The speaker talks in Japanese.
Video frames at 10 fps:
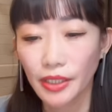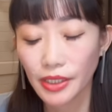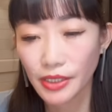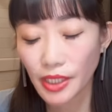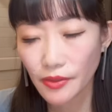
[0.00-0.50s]

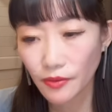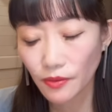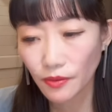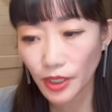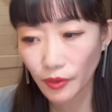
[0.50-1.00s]
決してそ
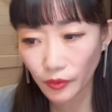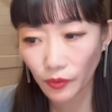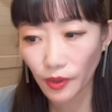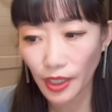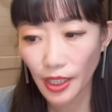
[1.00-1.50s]
のテロ
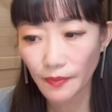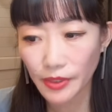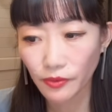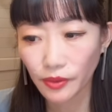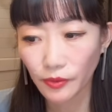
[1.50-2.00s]
とか、まあ、
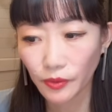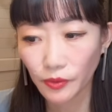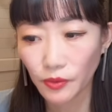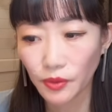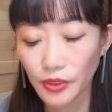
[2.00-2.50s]
そういったこと
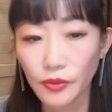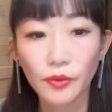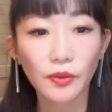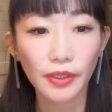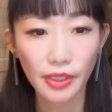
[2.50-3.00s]
を肯定する
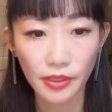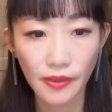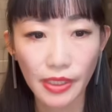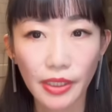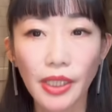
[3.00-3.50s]
ことは私
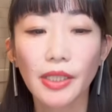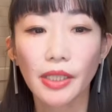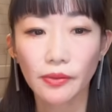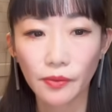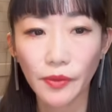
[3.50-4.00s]
はない
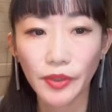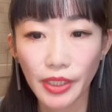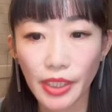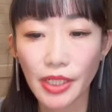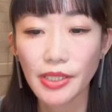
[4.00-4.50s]
けれども、
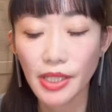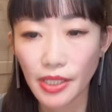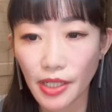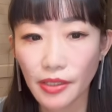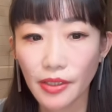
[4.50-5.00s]
ただ冷静
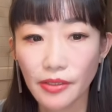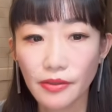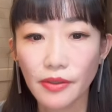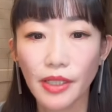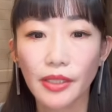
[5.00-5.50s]
に判断
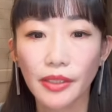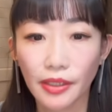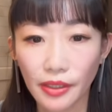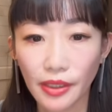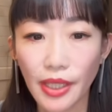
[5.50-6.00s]
するにあ
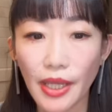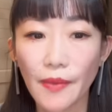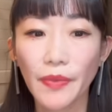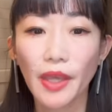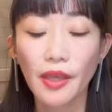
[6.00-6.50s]
たっ
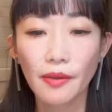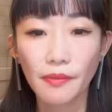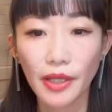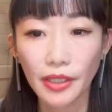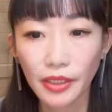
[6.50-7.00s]
て、
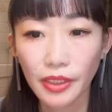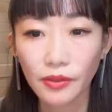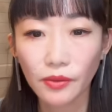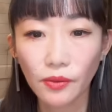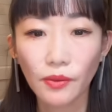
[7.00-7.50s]
まあ、
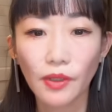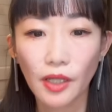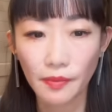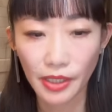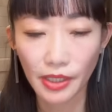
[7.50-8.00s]
イランと
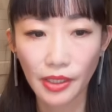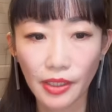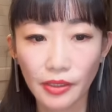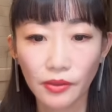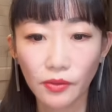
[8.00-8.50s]

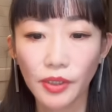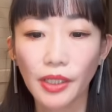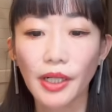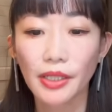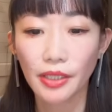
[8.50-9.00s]
アメリカの
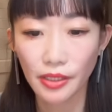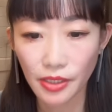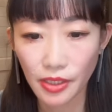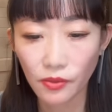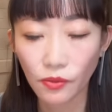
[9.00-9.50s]
長い歴
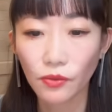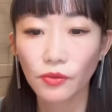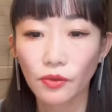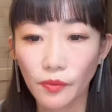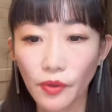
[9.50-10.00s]
史とい
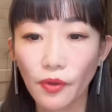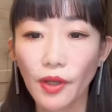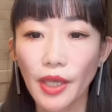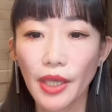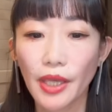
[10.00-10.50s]
うの
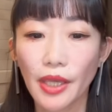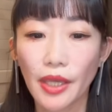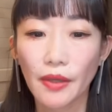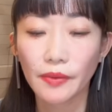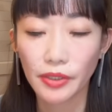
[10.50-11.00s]
も、
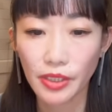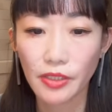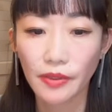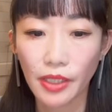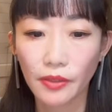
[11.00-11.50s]
えー、私た
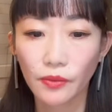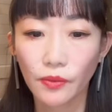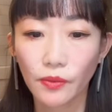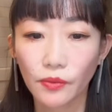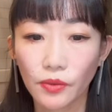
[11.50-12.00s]
ちはね、あ
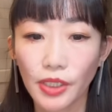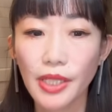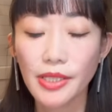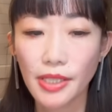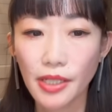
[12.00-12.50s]
の、本当に
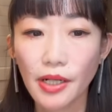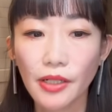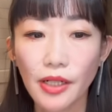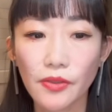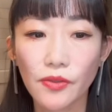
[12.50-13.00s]
冷静に考
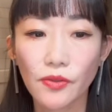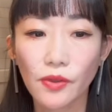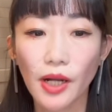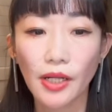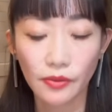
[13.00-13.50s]
える必要
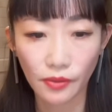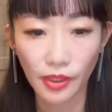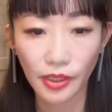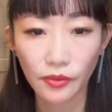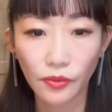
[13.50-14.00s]
があるの
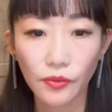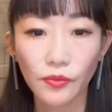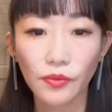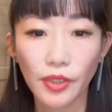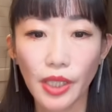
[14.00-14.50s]
かなという
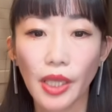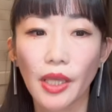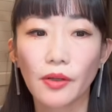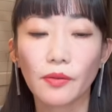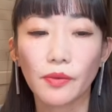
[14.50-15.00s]
ふうに、
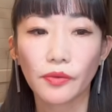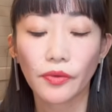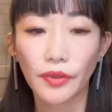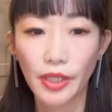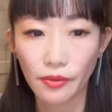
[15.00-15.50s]
えー、思って
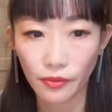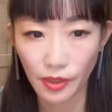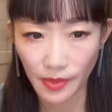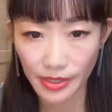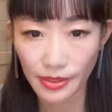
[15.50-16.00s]
てお
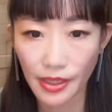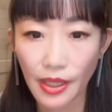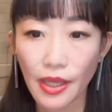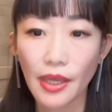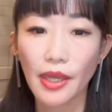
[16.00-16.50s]
ります。
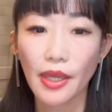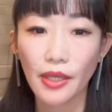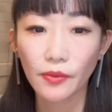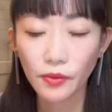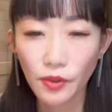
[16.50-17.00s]

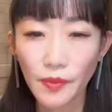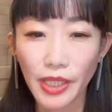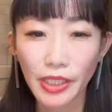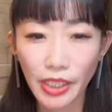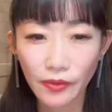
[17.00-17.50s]
えー、この、まあ、
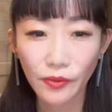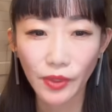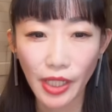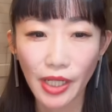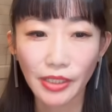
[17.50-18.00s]
イランの
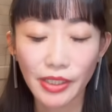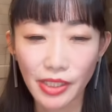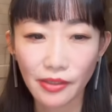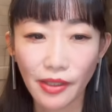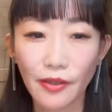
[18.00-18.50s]
ね、
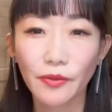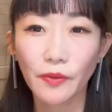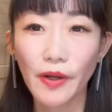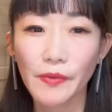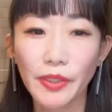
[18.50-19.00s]
話っていうの
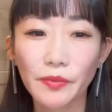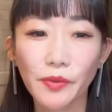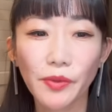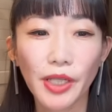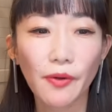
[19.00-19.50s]
は、私
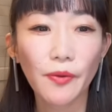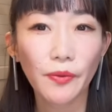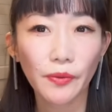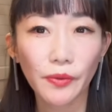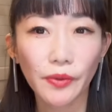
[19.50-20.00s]
もこれ
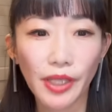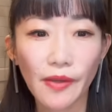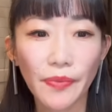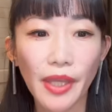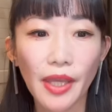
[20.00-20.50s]
本を読ん
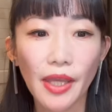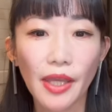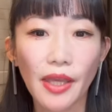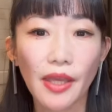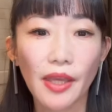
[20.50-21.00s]
で、
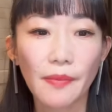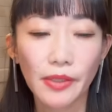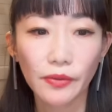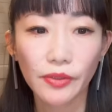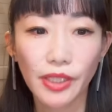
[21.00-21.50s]
えー、
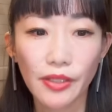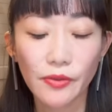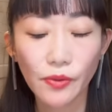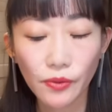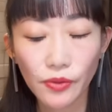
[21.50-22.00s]
勉強して、
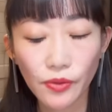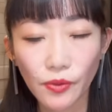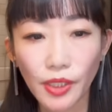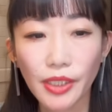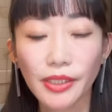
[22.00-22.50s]
すごく
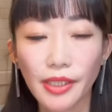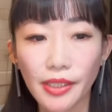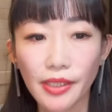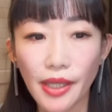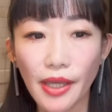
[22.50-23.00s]
衝撃
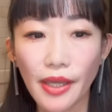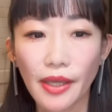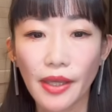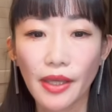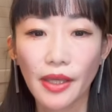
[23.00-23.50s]
的で、
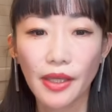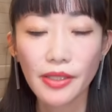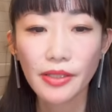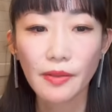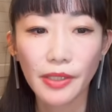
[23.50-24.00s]
えー、い
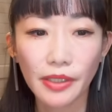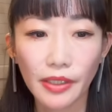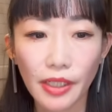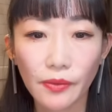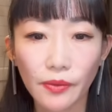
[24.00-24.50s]
つかまた
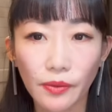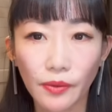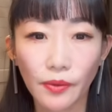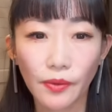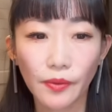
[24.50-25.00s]
ね、こ
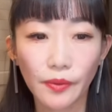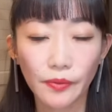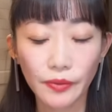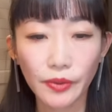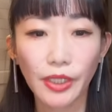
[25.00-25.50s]
の
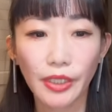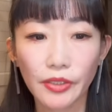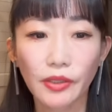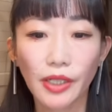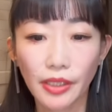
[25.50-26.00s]
古い歴
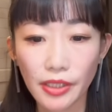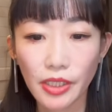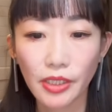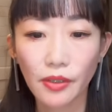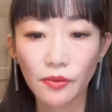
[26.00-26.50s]
史の
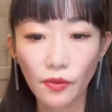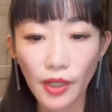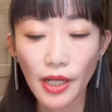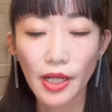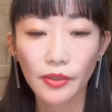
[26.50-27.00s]
話っていうの
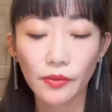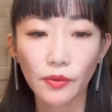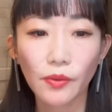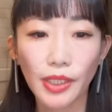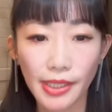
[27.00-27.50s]
は、あの、
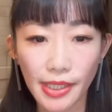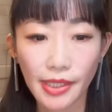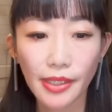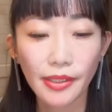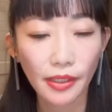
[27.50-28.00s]
動画に
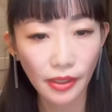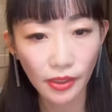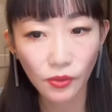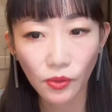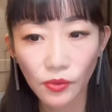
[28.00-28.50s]
できたら
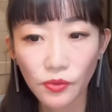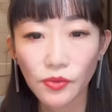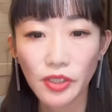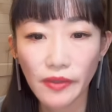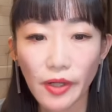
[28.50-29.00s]
な、というふ
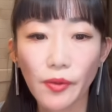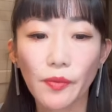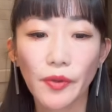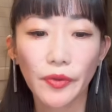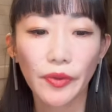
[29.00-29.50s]
うには
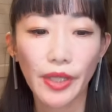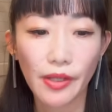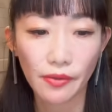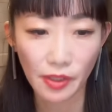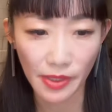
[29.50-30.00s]
思っ
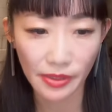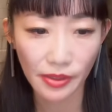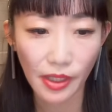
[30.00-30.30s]
ております。